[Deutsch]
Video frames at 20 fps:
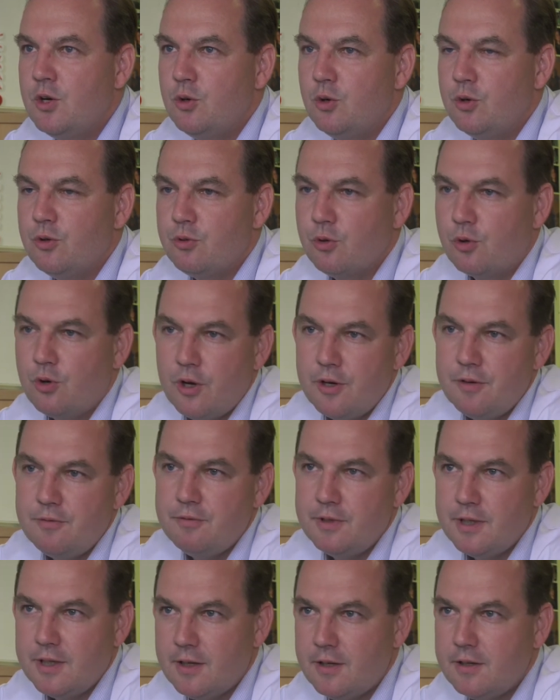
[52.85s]
Und so
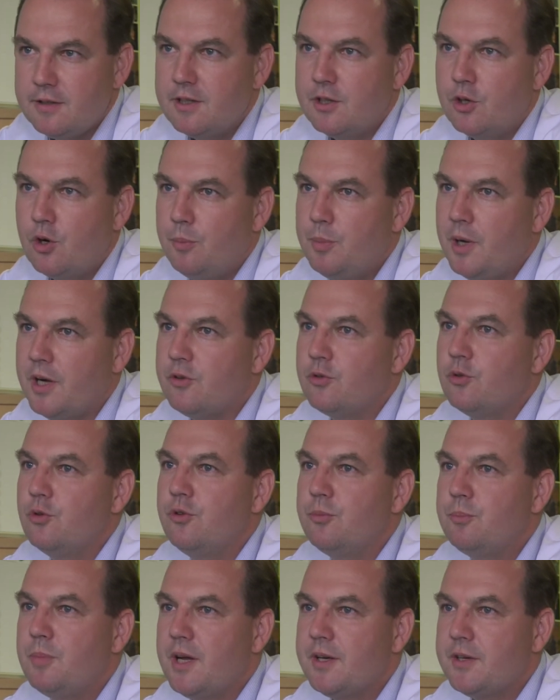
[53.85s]
konnten wir die
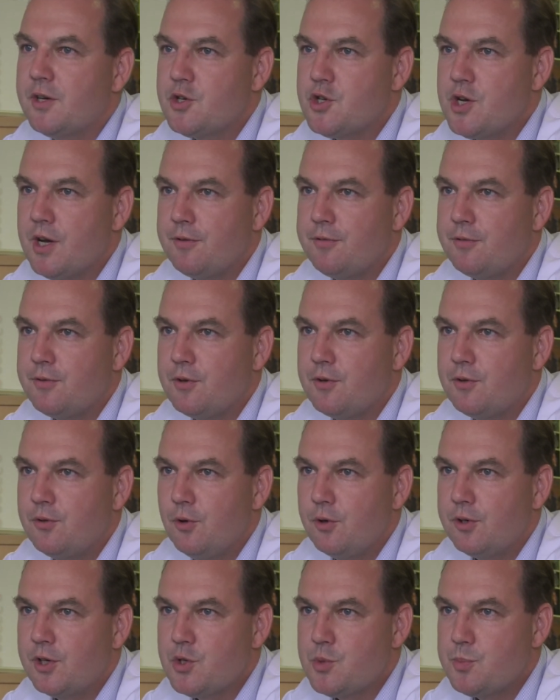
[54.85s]
Kooperationspartnerschaft
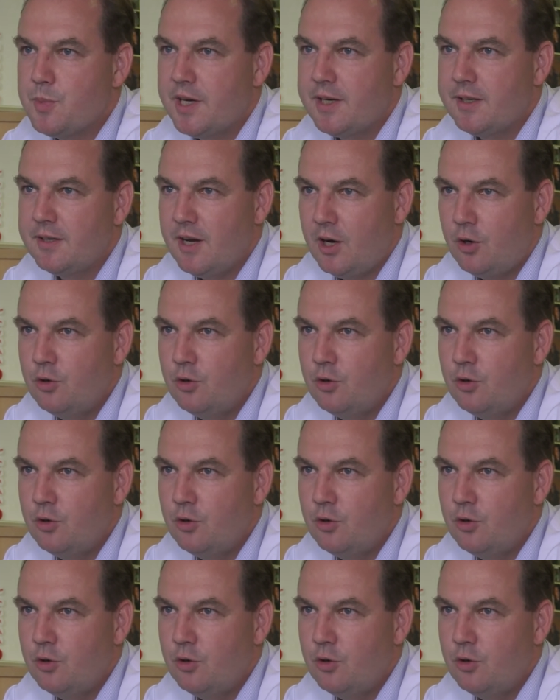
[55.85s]
dort entsprechend